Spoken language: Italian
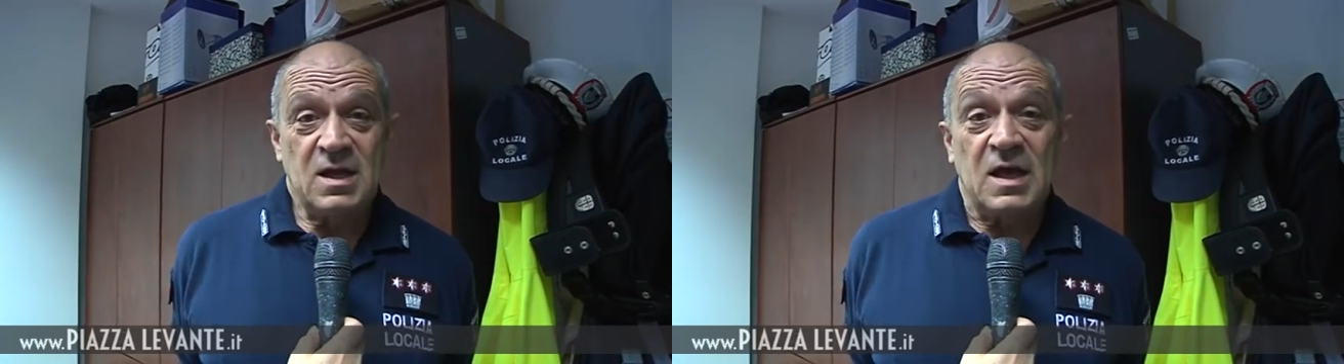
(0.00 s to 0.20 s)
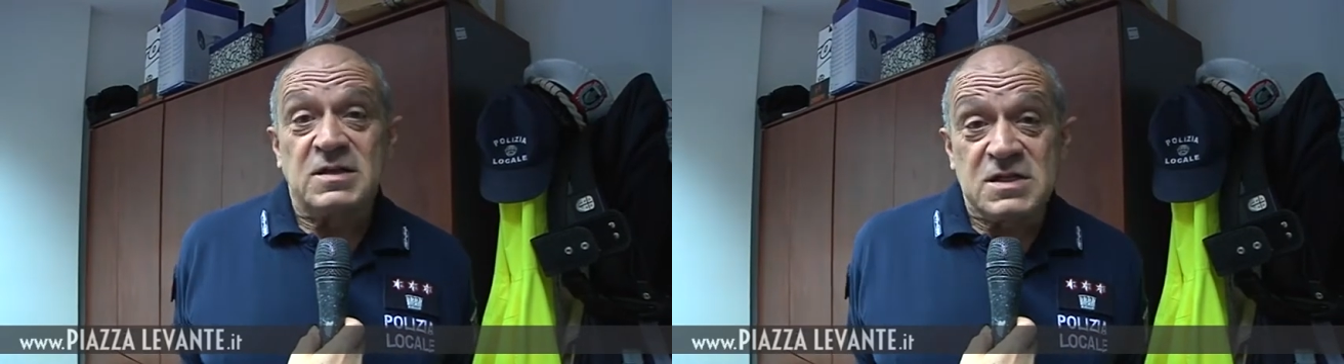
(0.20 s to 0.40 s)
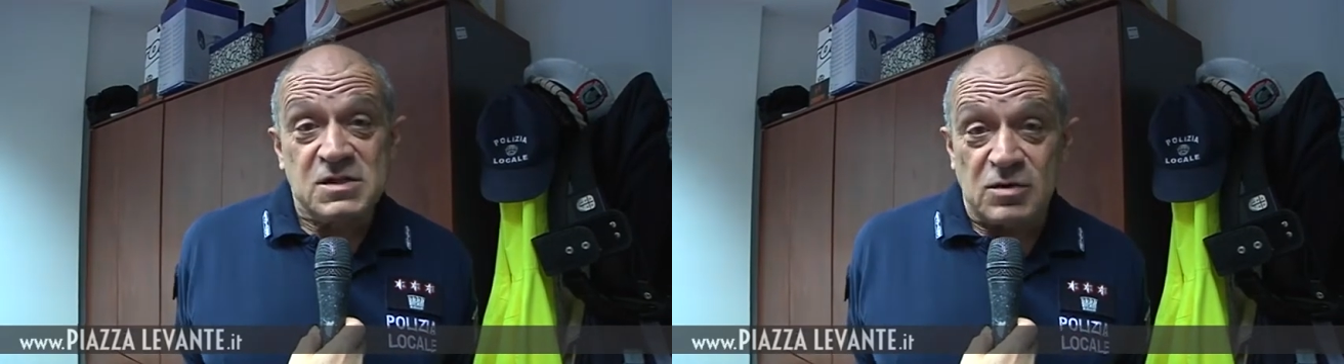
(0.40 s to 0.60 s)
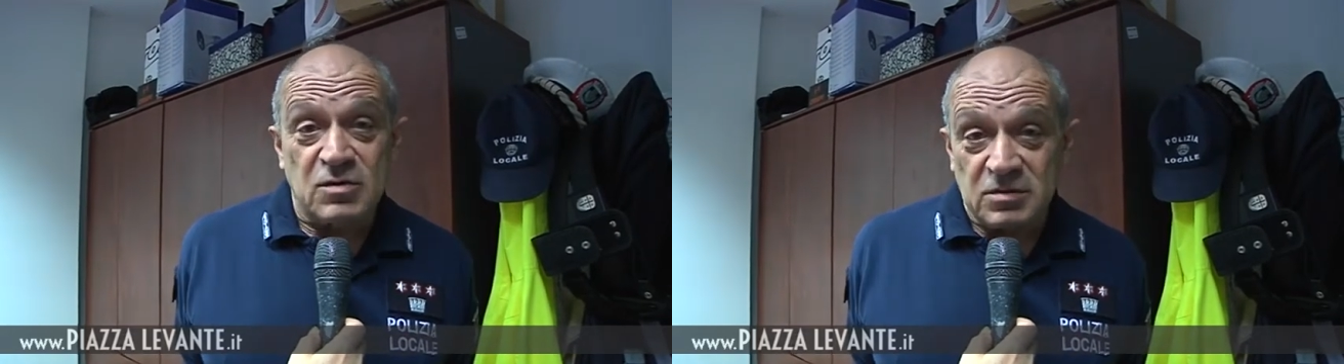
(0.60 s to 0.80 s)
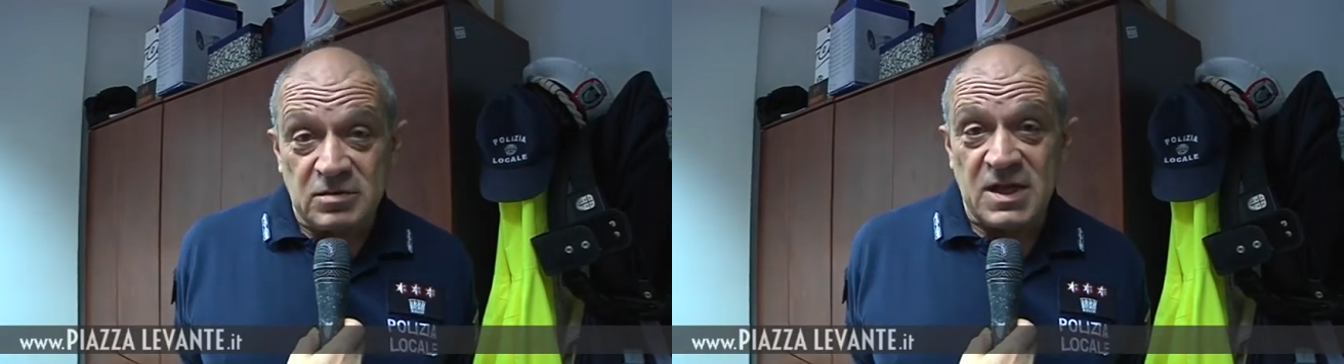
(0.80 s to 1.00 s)

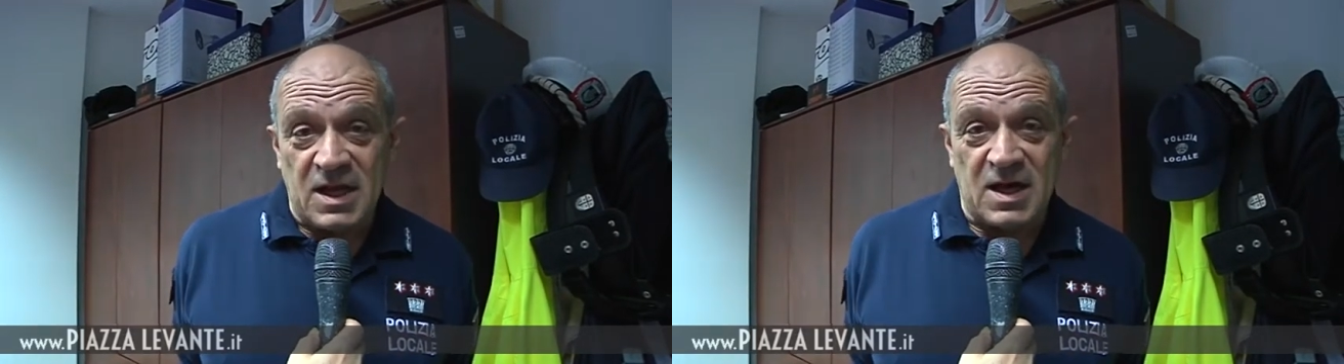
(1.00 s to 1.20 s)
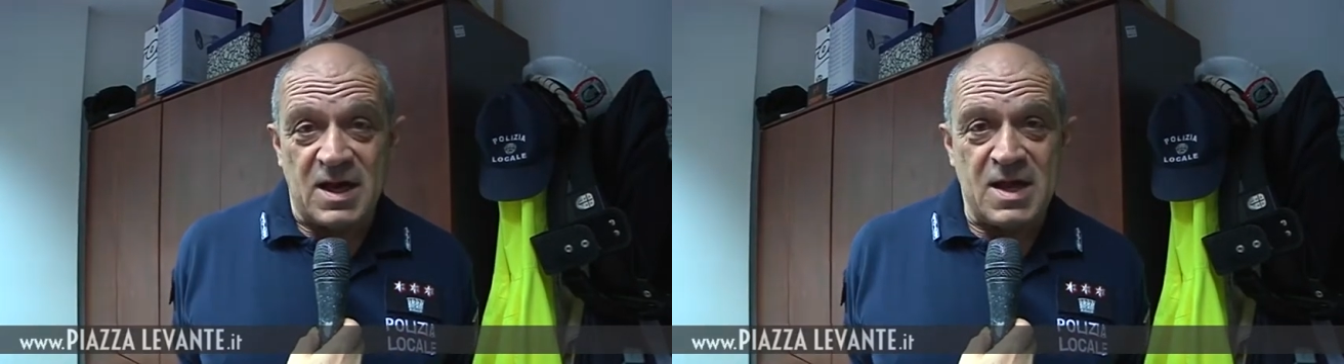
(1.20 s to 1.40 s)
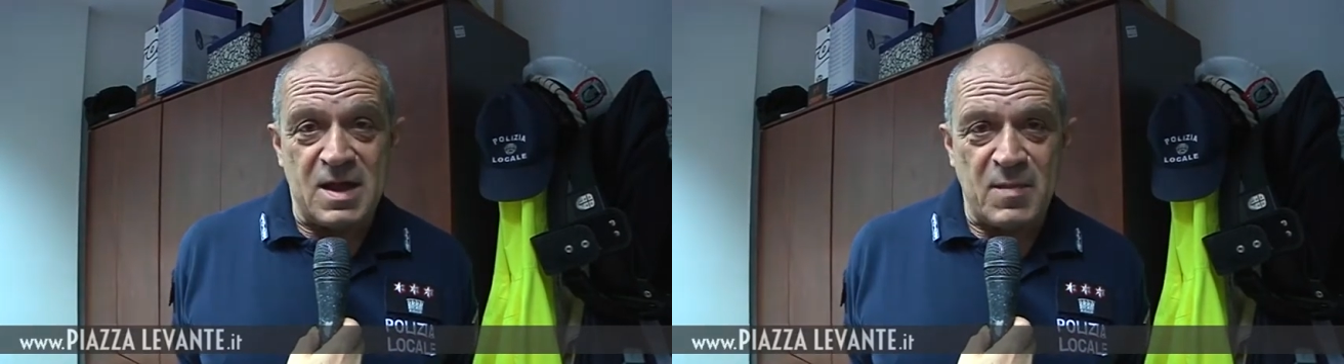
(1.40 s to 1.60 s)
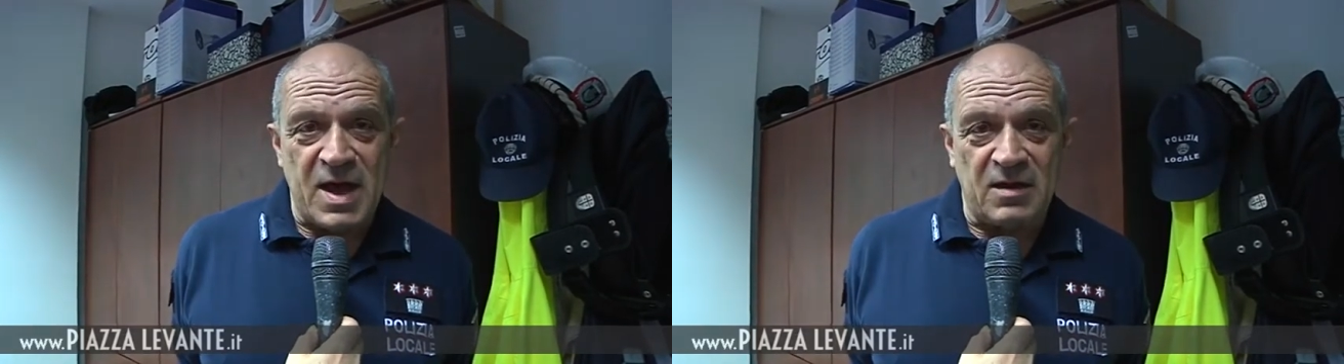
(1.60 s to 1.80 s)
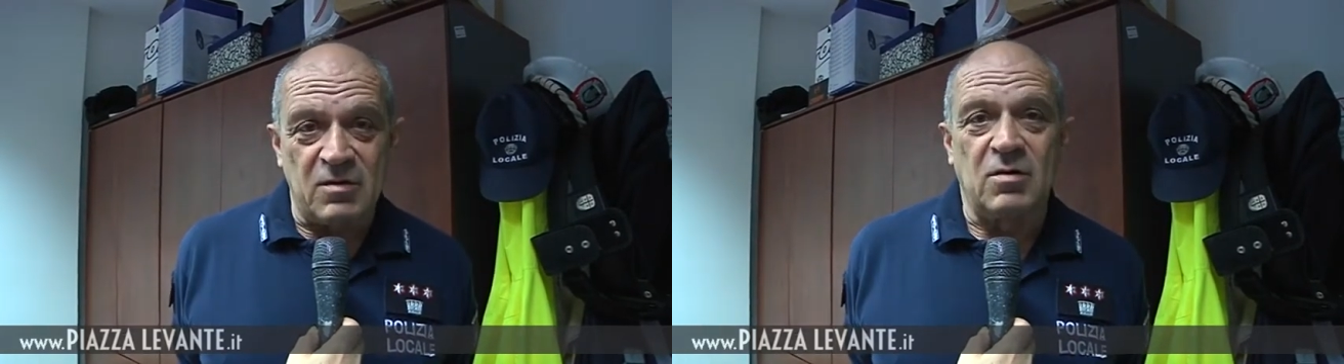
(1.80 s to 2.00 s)
esistono dei carrelli a
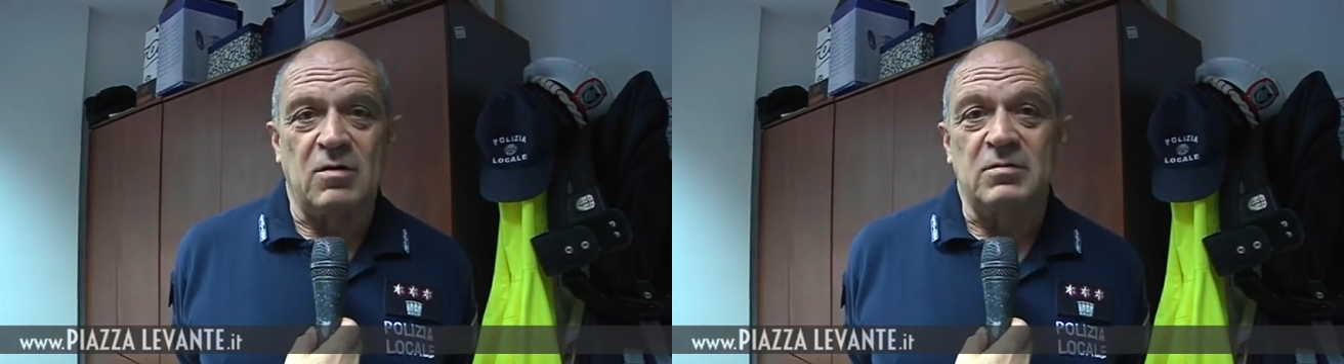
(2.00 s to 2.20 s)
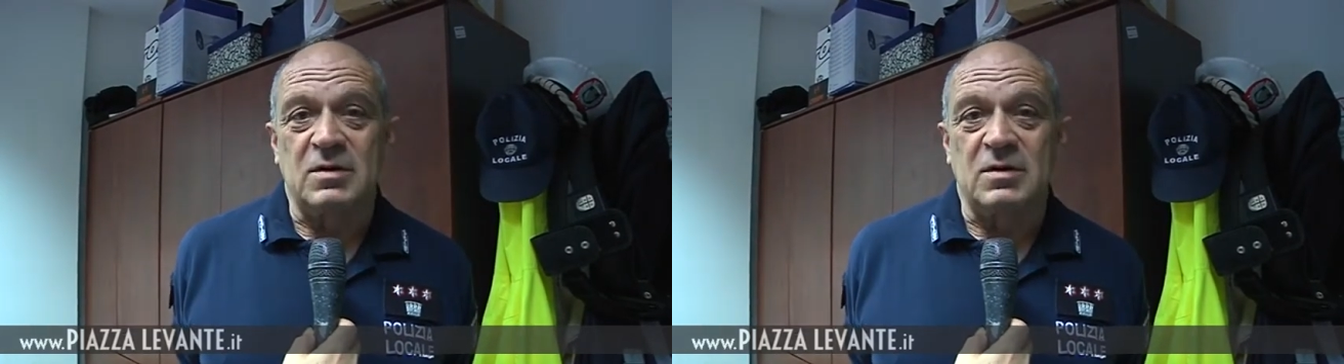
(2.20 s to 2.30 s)
mano,